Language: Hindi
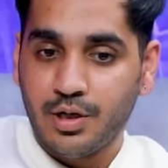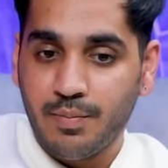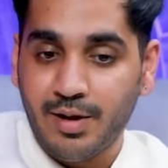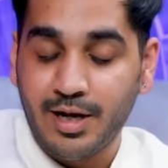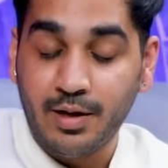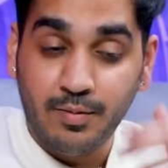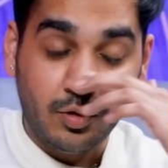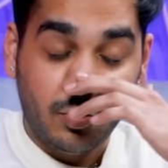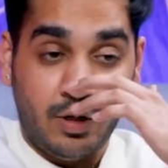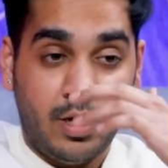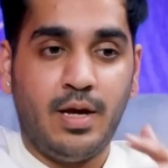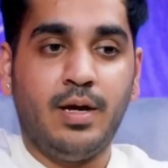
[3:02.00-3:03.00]
ये मैंने भी
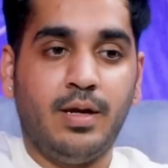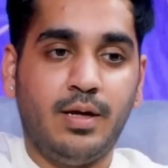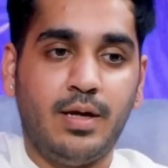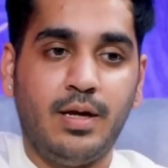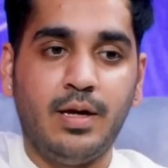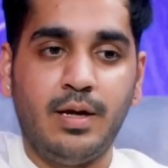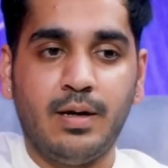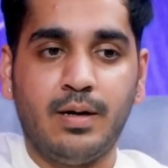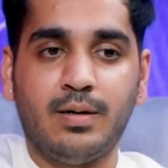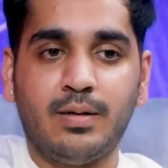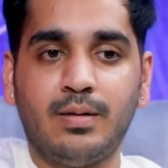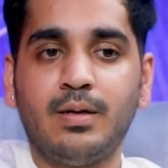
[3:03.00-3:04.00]
सुना है कि
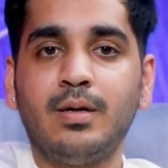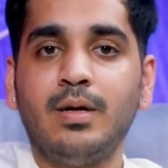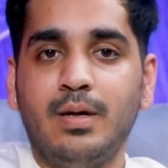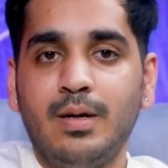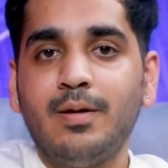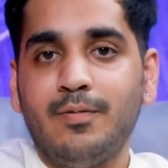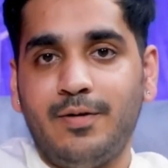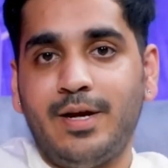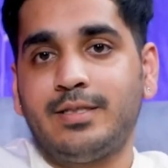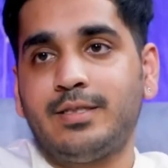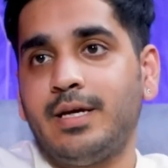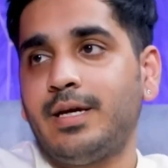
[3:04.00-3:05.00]

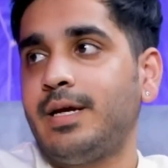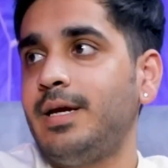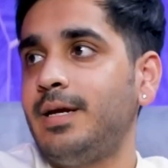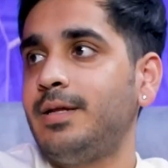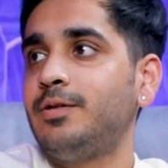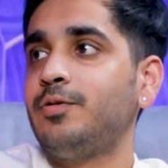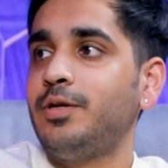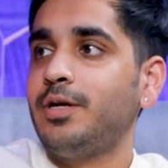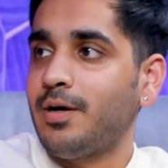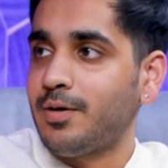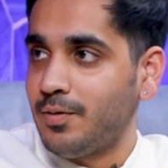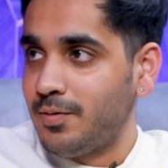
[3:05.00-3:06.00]
वैसे कि दुनिया
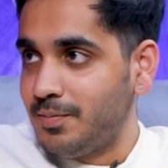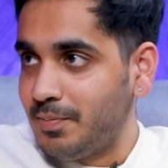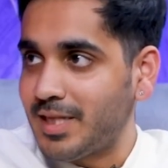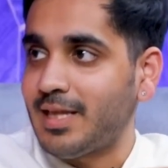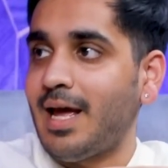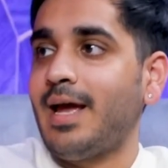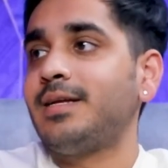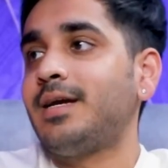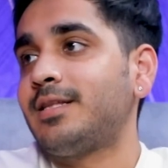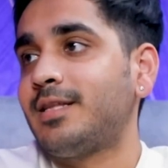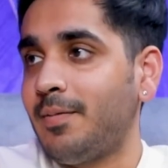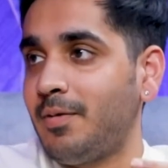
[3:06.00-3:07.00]
को बताया
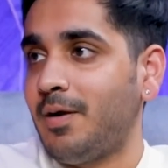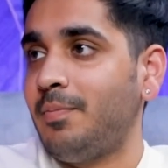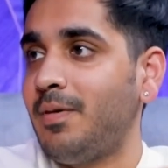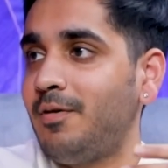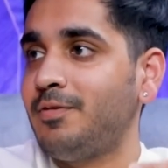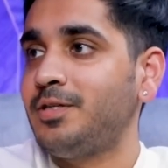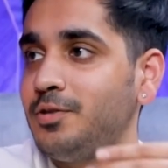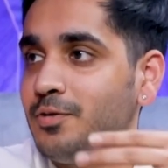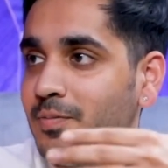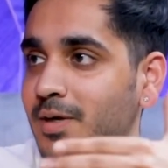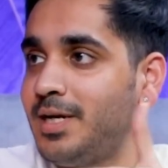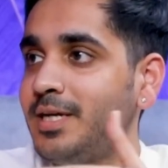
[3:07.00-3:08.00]
जाता है ब्रह्मा विष्णु
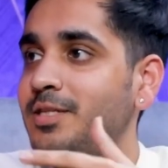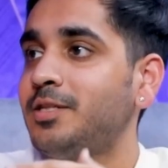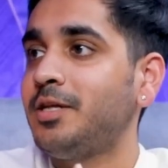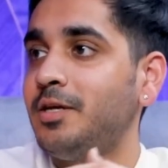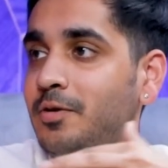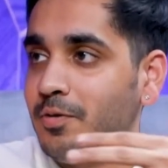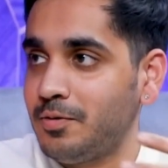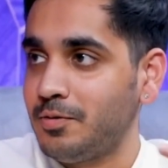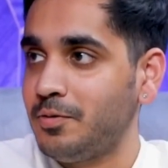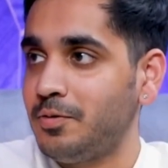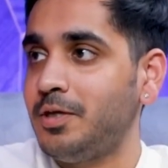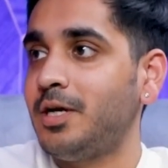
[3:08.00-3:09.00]
महेश तीनों
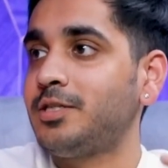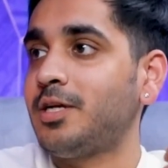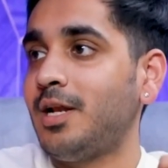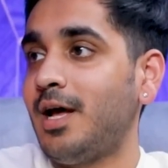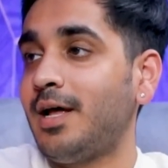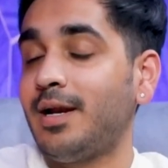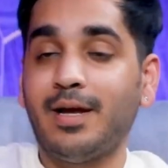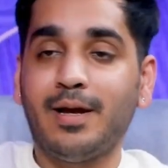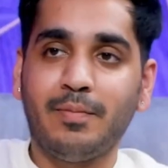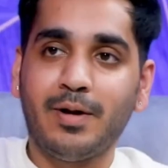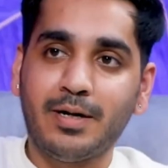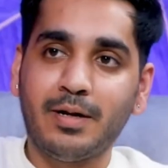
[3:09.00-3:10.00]
दुनिया चला रहे हैं
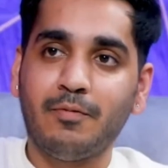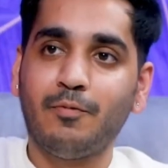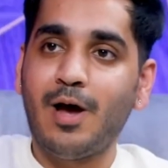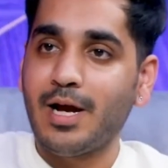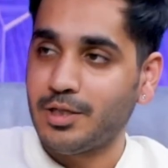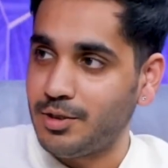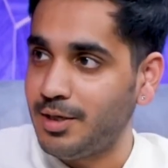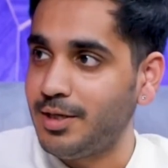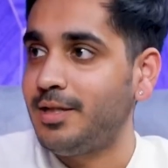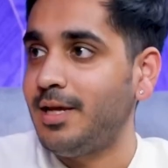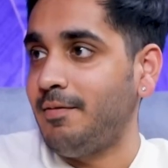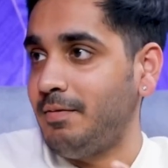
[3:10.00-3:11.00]
बट वो एक्चुअली
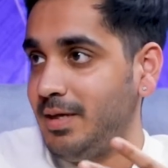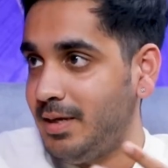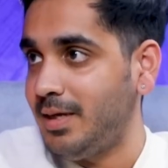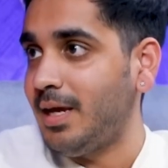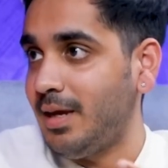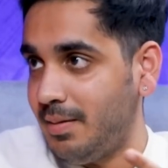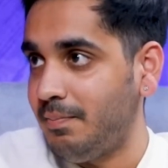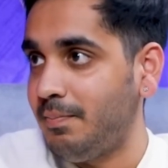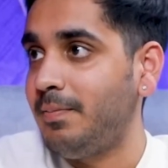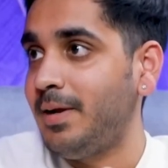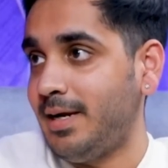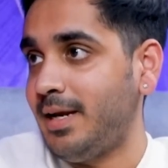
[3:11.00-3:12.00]
देवी के
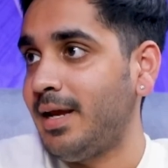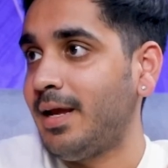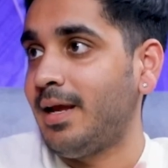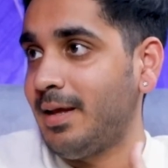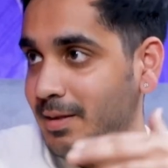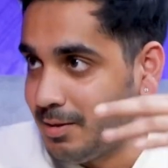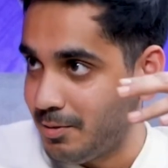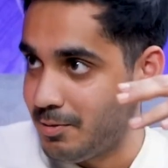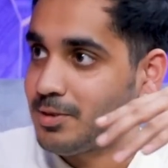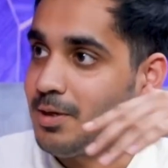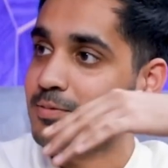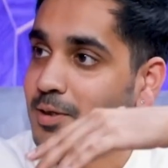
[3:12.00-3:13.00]
बेटे हैं तो
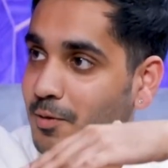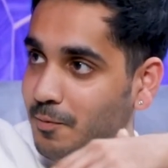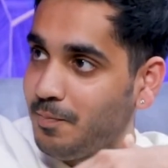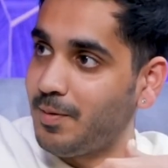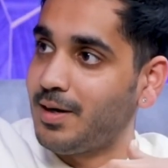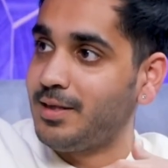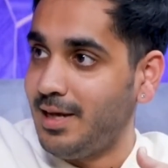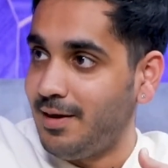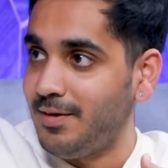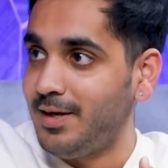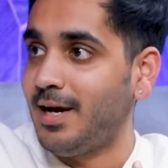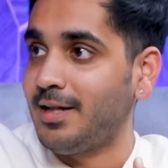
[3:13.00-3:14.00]
सबसे ऊपर
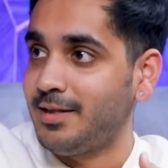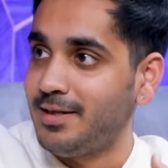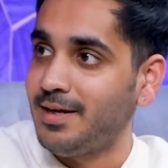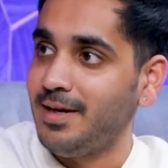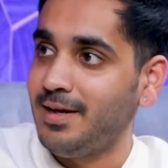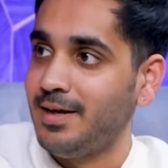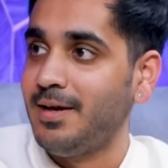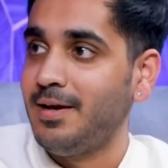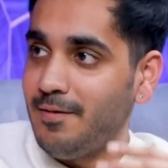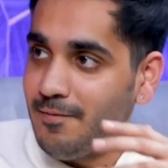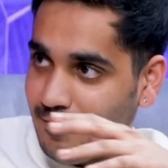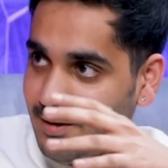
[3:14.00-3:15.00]
देवी आती हैं
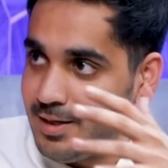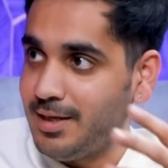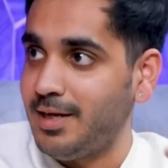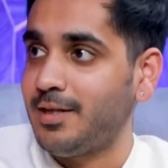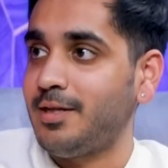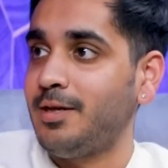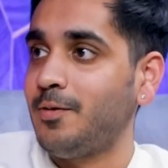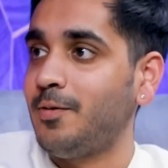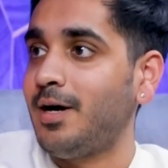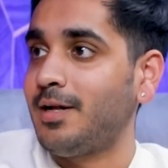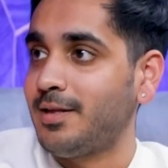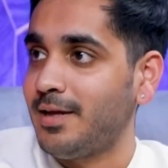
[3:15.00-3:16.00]
फिर ये तीनों
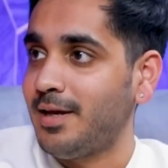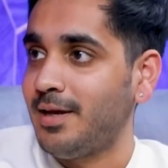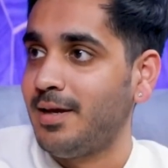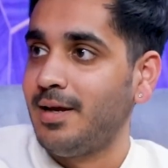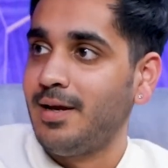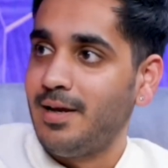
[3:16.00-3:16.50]
आते हैं हाँ।